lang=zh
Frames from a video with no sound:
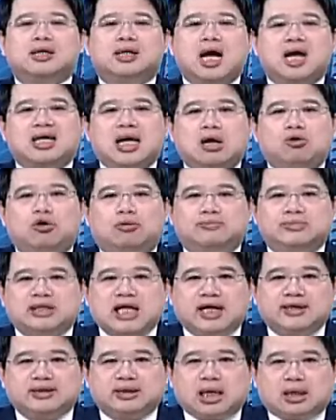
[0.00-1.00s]
刚刚我们
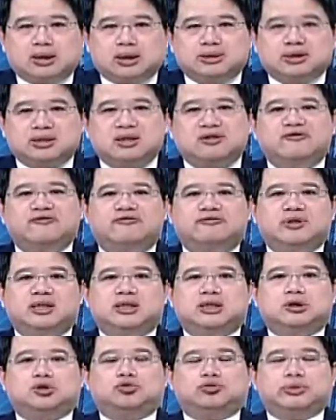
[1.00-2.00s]
谈到了政府的
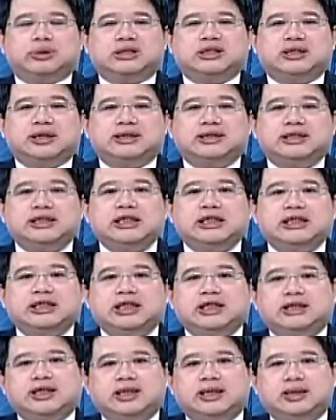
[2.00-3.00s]
支出是一个既
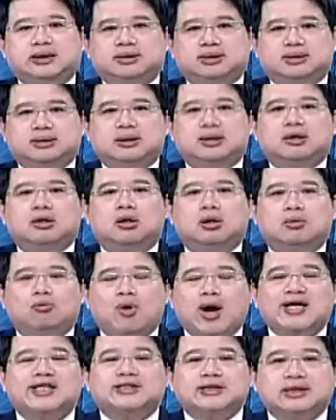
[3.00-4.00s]
定的
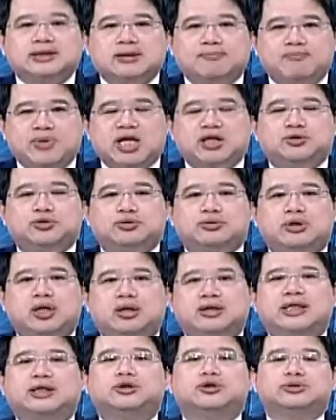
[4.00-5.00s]
外生的变数
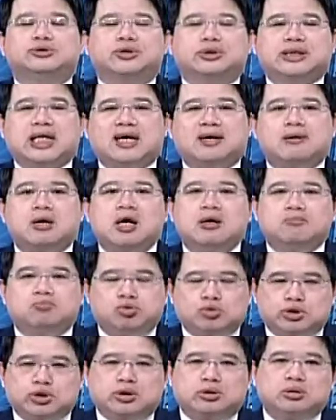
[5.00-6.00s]
哈，也就是说它
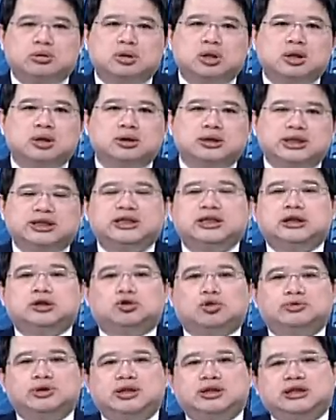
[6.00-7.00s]
不受经济
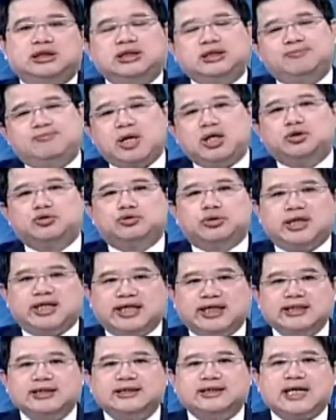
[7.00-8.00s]
总体经济变数的
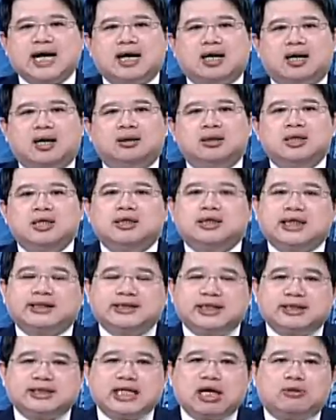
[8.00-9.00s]
影响哈。那
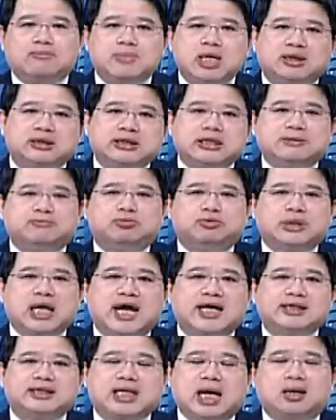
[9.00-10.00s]
接下来我们要进一步
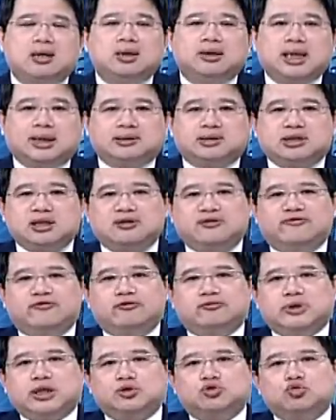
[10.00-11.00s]
谈一下，那政
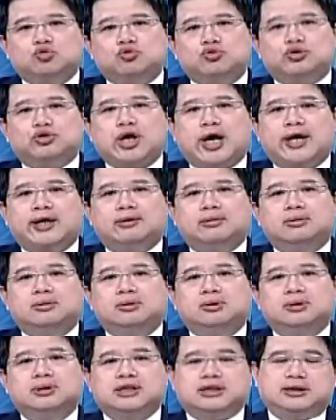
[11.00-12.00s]
府的租税
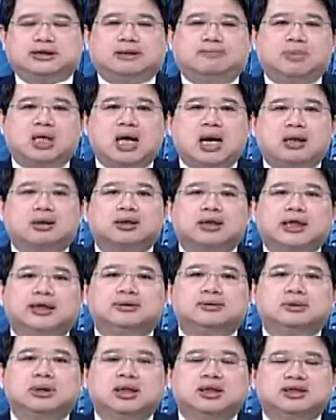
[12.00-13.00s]
是什么哈？
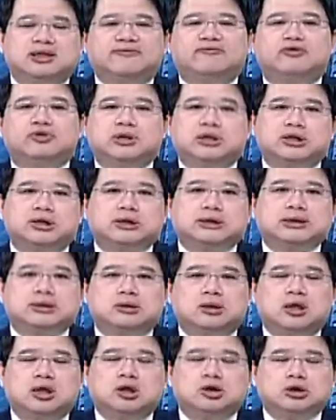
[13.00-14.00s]
跟政府支支
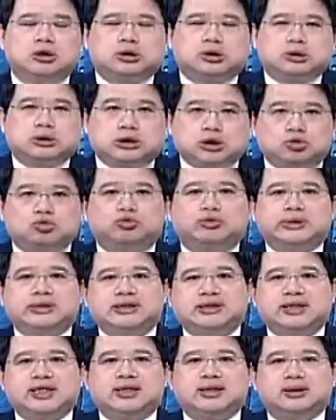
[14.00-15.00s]
支出
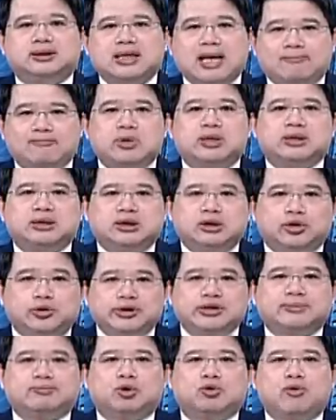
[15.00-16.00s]
之间它们
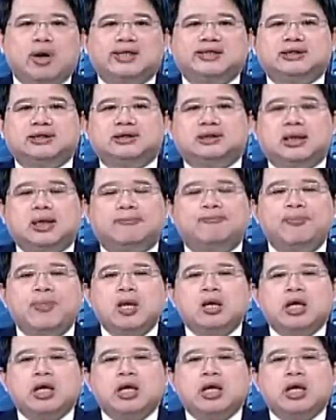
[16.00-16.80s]
有什么关系哈？